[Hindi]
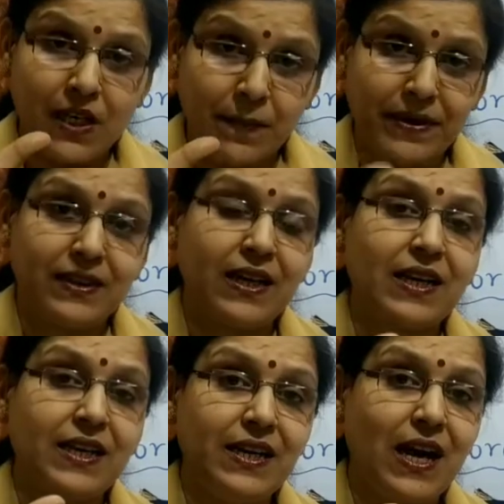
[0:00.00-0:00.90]
बंदर
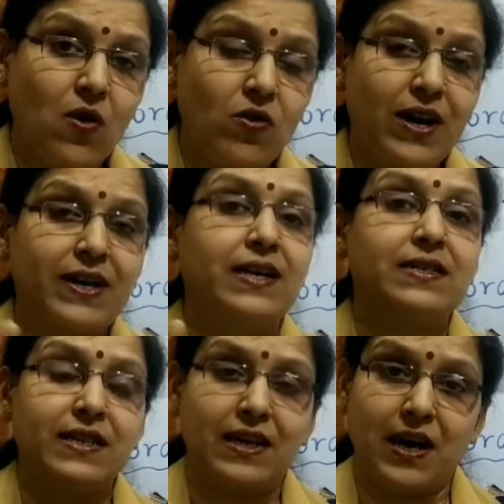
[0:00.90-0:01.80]
गीला होकर ठंड
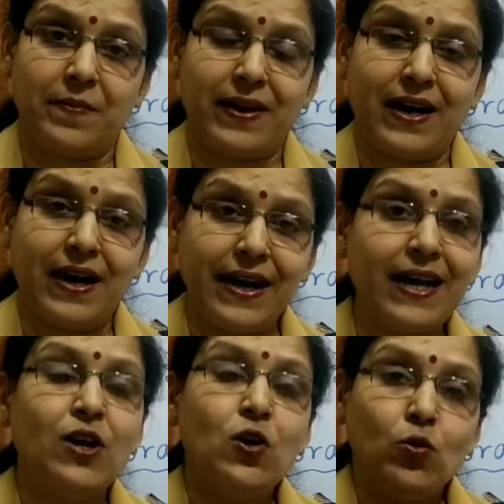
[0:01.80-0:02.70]
से कांप रहा है
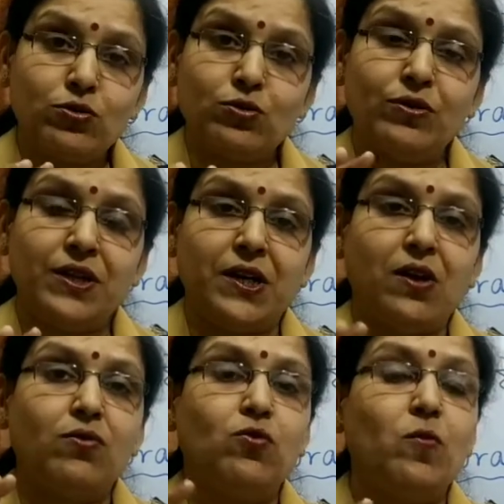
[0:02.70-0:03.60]
उसको
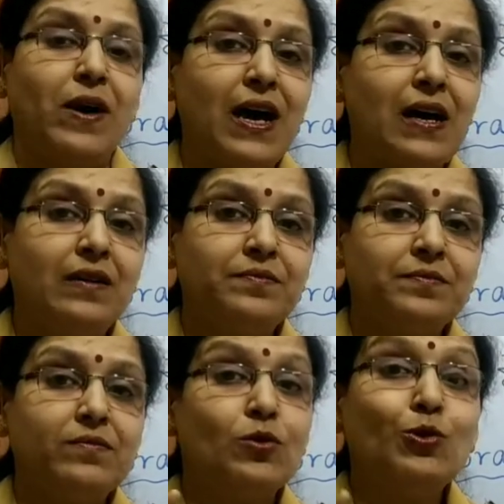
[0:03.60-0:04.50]
देखकर उनको बड़ा
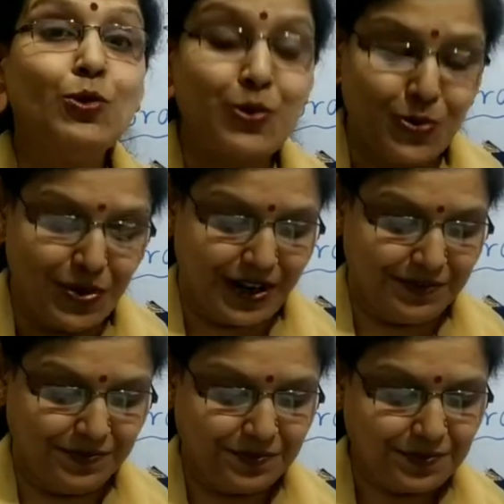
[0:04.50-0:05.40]
दुख हुआ
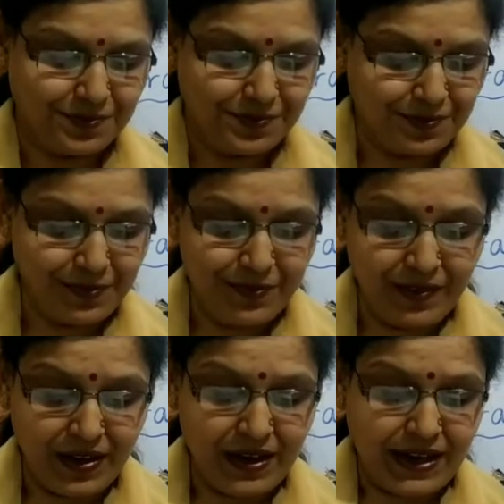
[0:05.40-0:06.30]

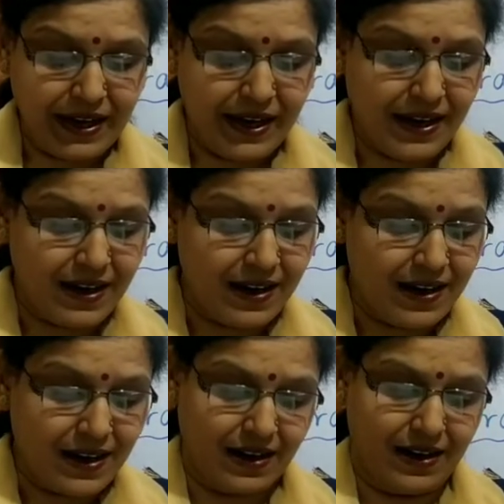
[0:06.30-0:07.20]
एक
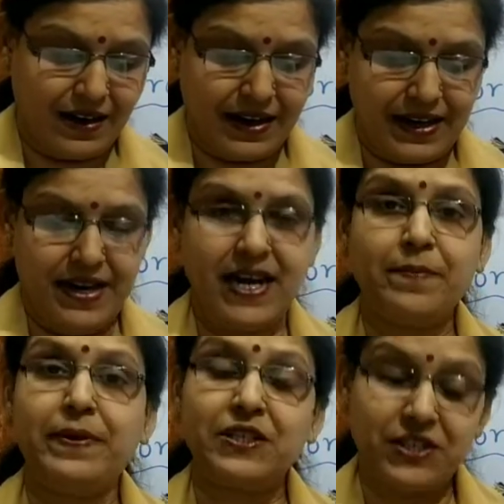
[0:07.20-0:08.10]
खगा
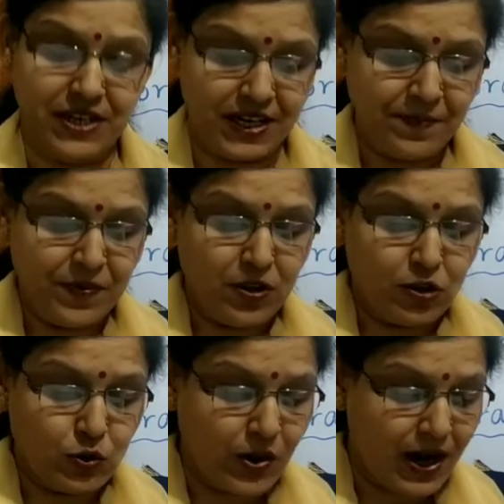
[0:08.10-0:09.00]
एक पक्षी
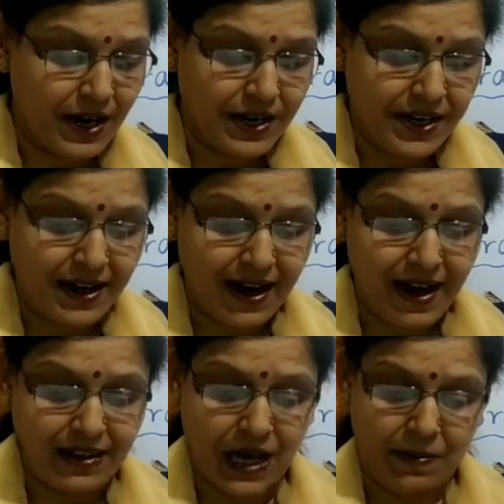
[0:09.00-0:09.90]

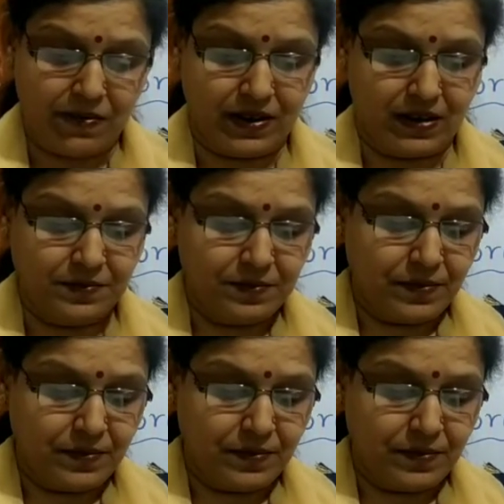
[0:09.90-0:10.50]
स्वनीडात अभवत